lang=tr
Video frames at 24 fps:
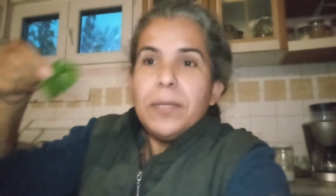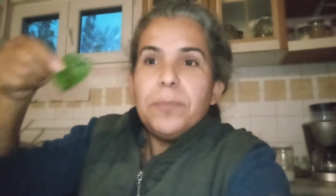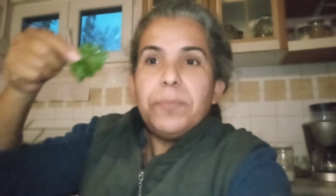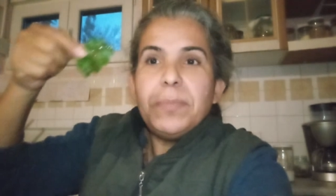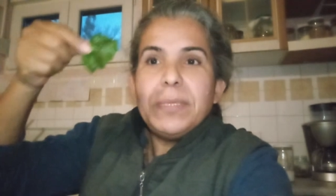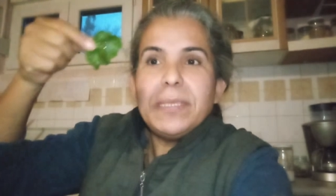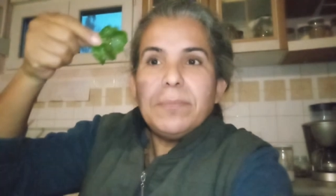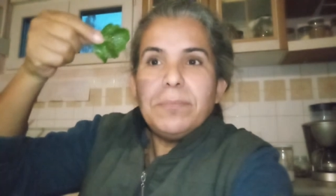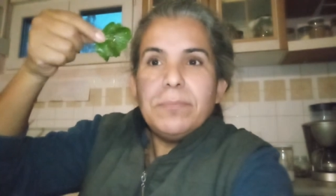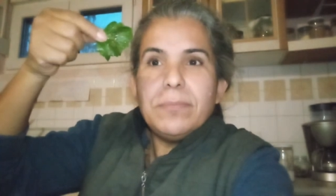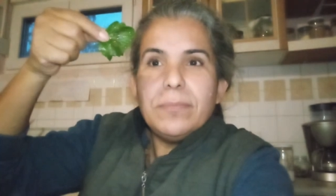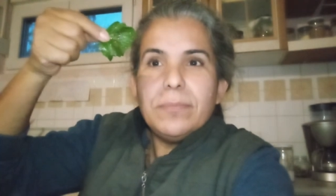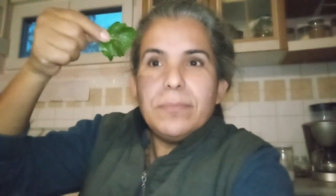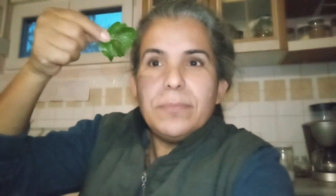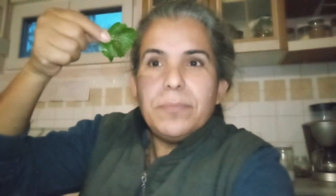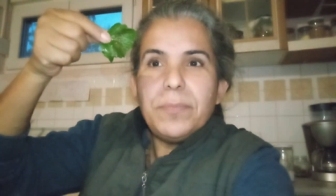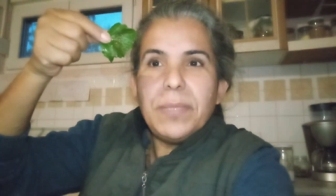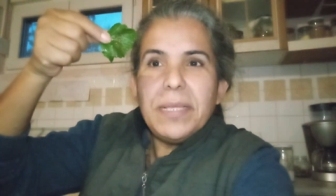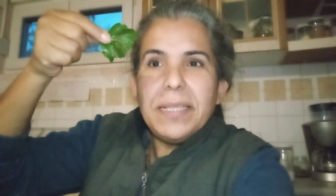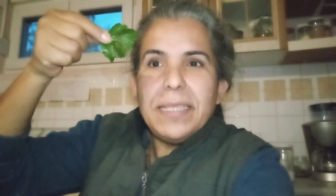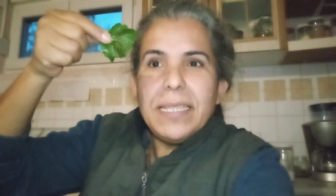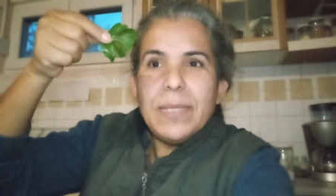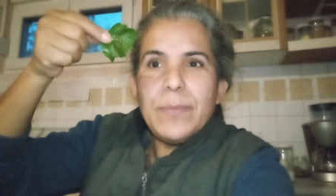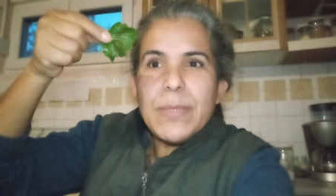Bizim
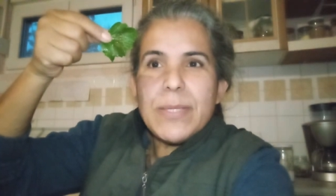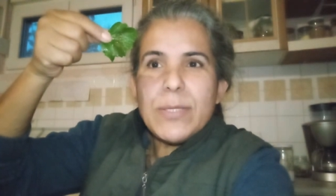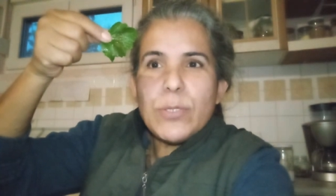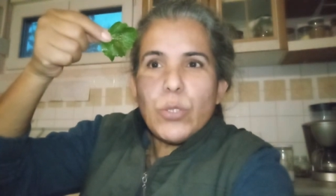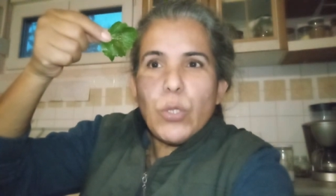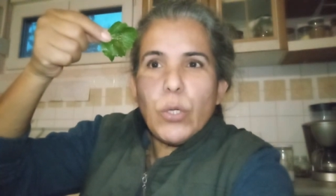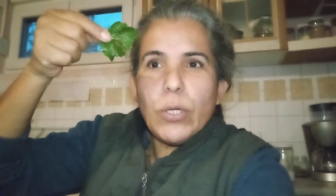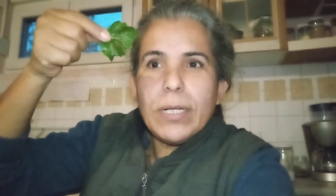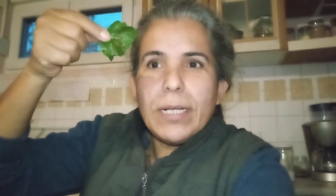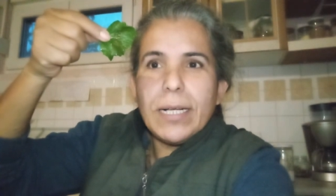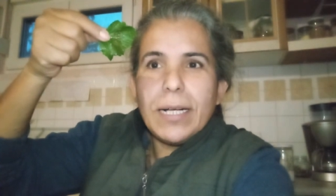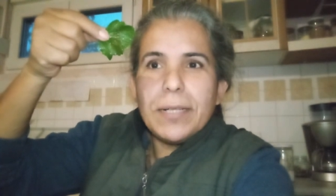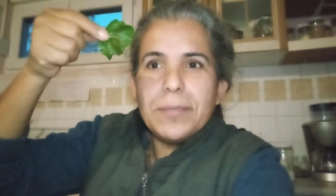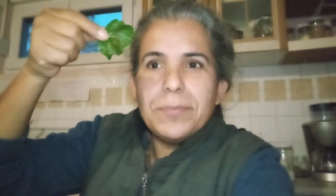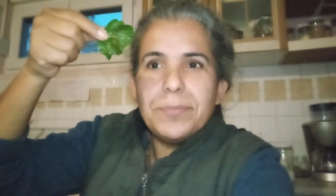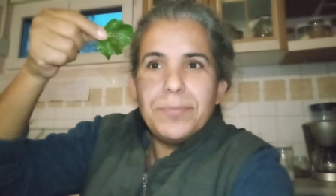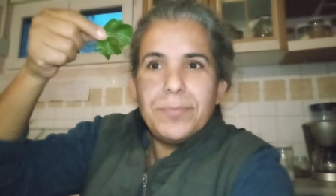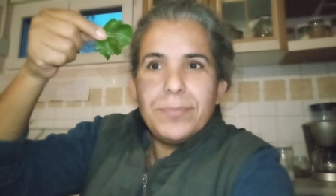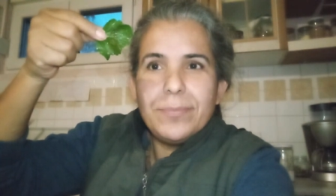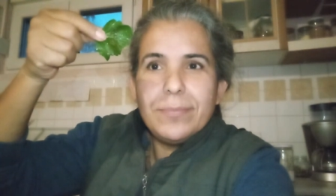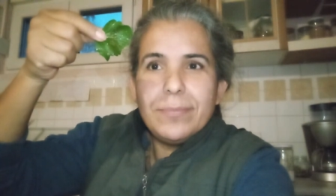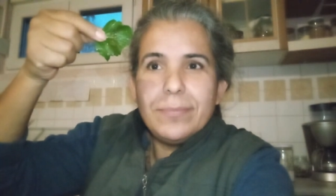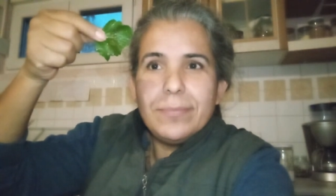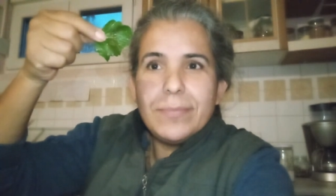bildiğimiz roka.
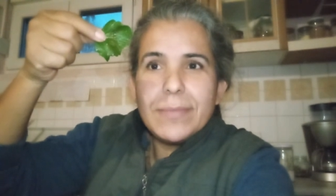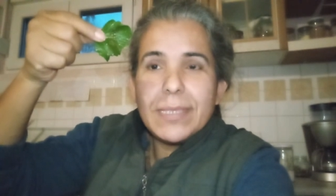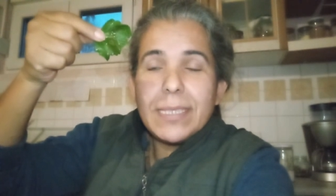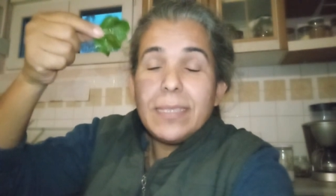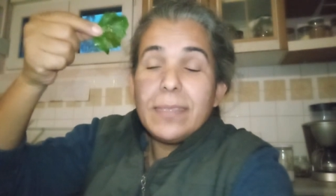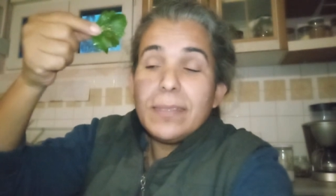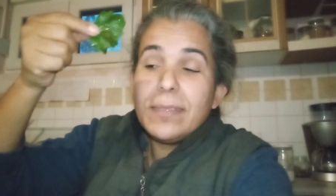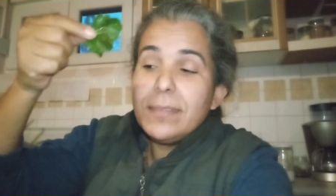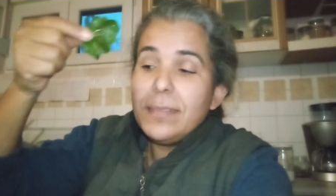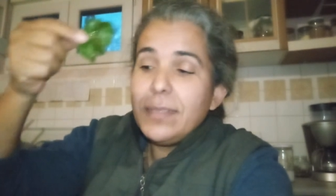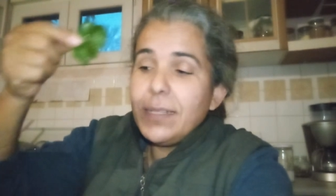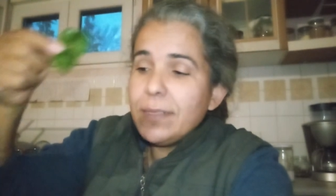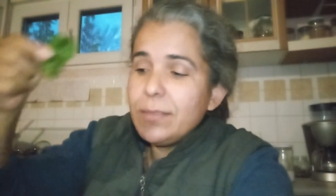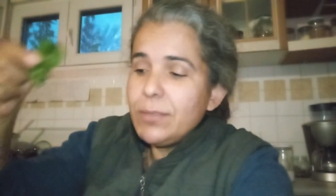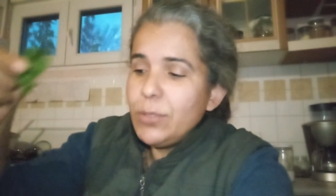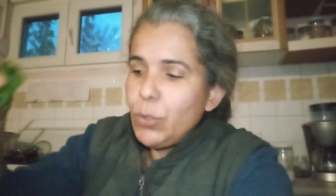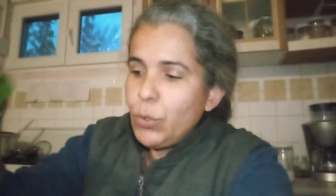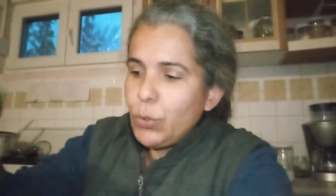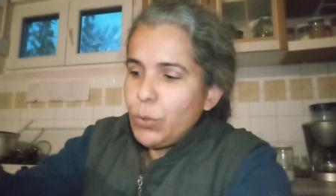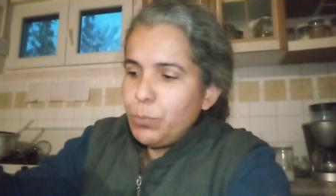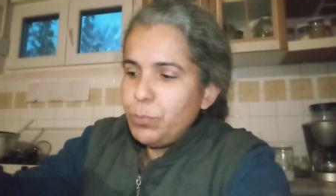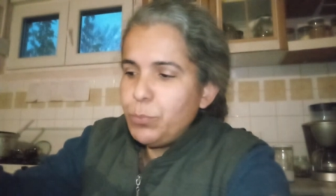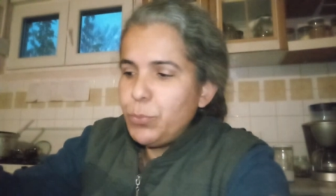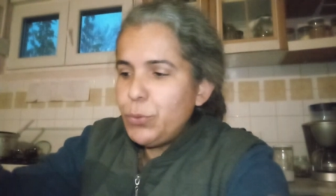Karadağ'da yok.